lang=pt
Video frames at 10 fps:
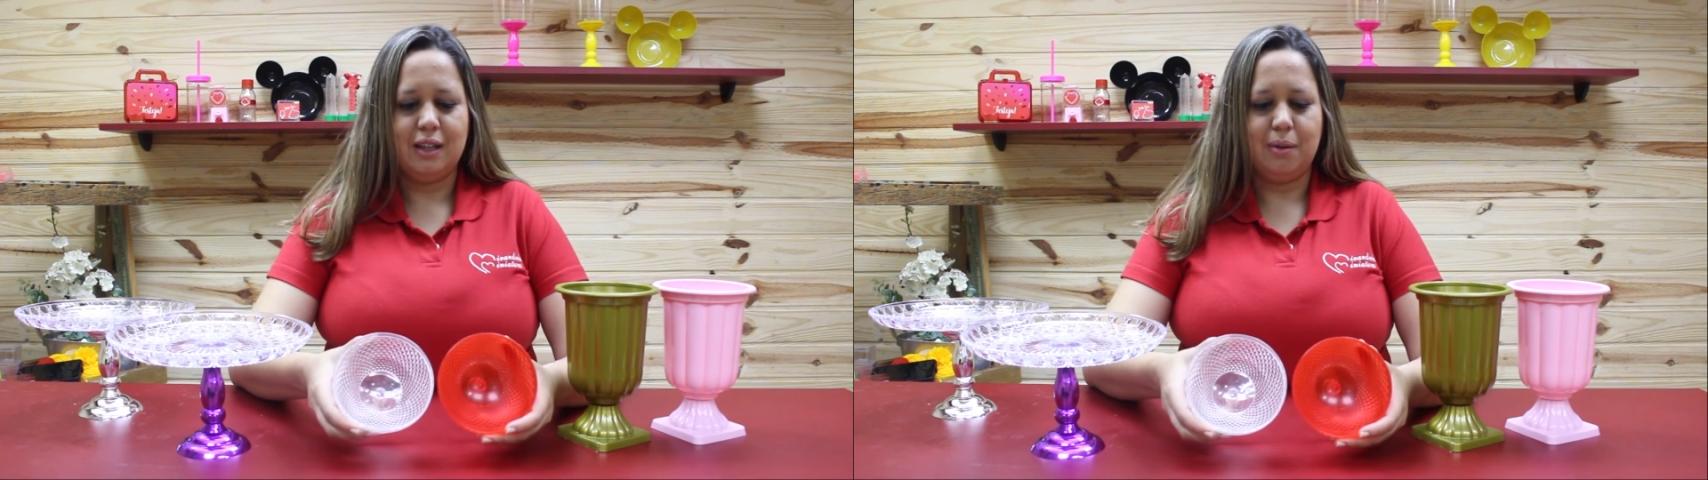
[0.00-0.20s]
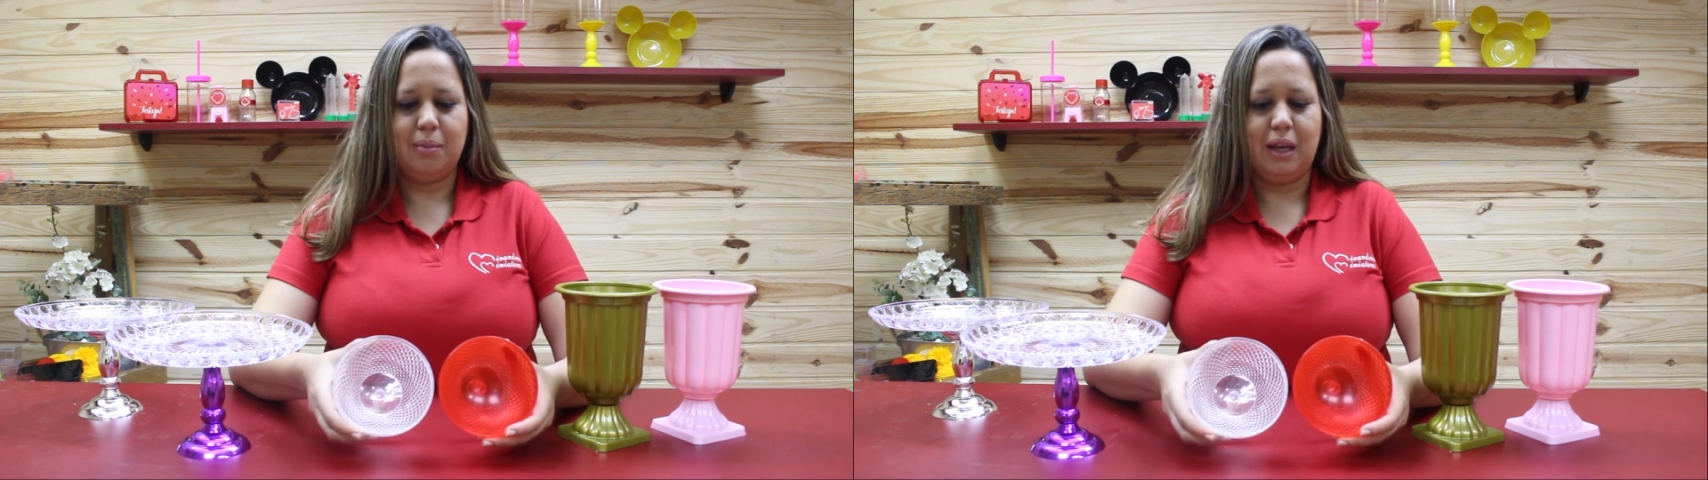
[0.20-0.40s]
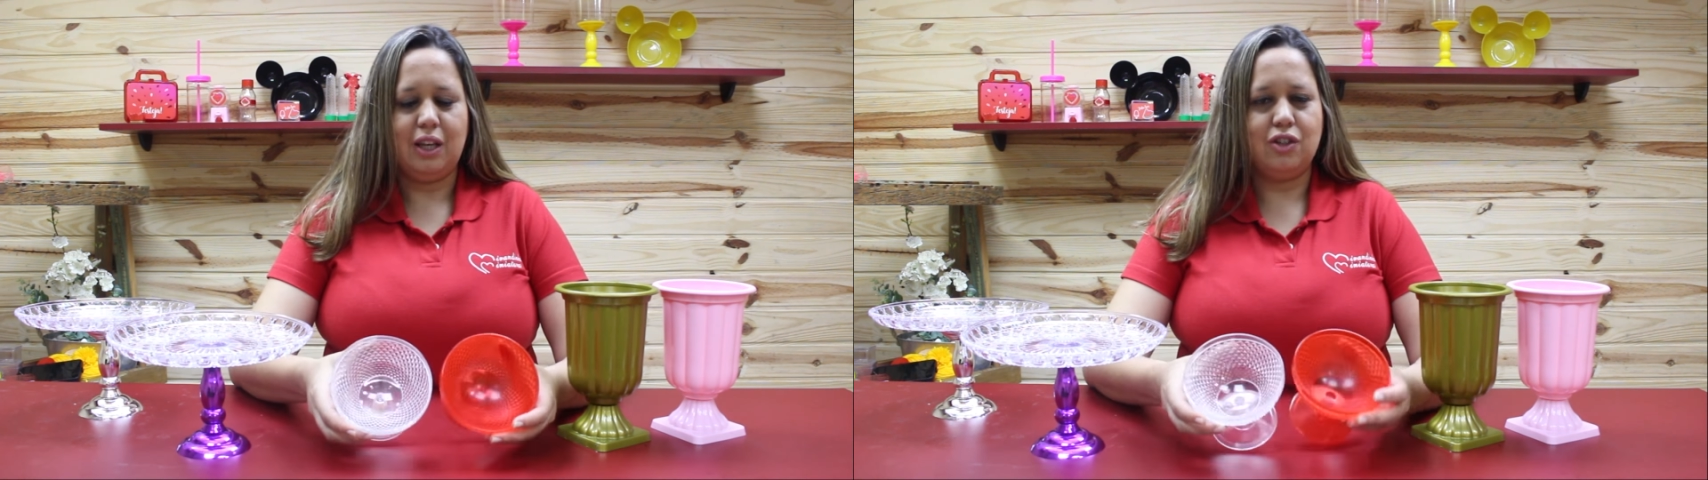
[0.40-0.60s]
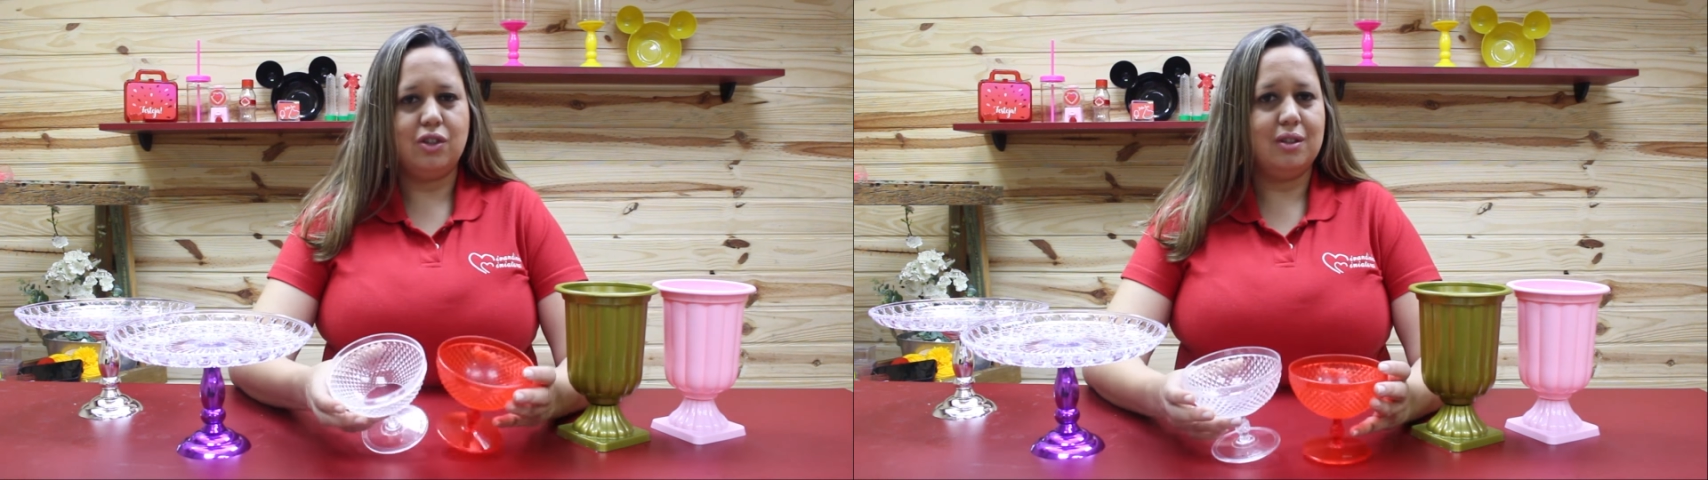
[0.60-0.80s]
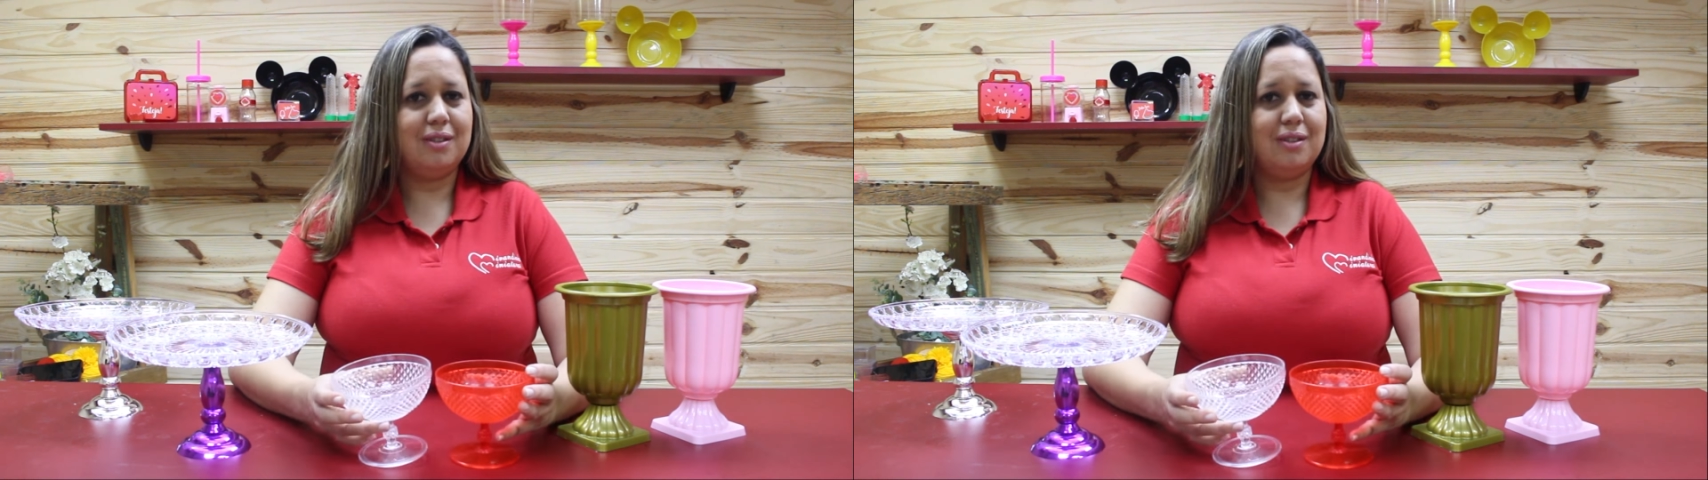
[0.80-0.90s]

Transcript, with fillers: também,